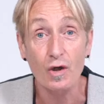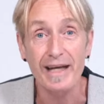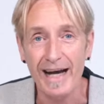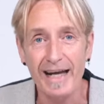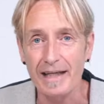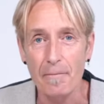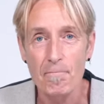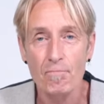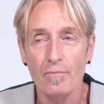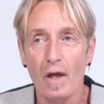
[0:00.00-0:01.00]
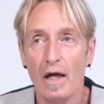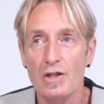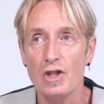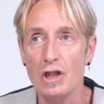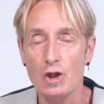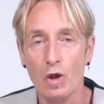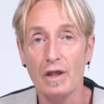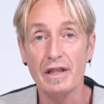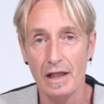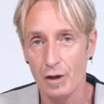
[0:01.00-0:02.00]
lo que hay. Si yo
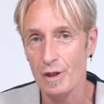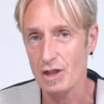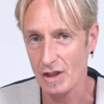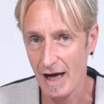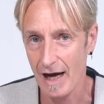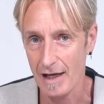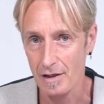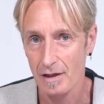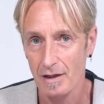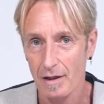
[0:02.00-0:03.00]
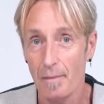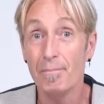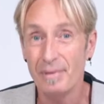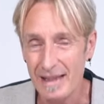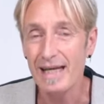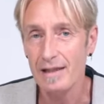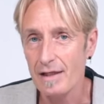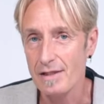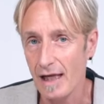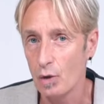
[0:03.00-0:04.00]
quiero estar bien
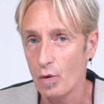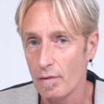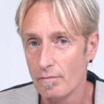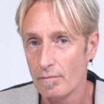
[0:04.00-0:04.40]
de salud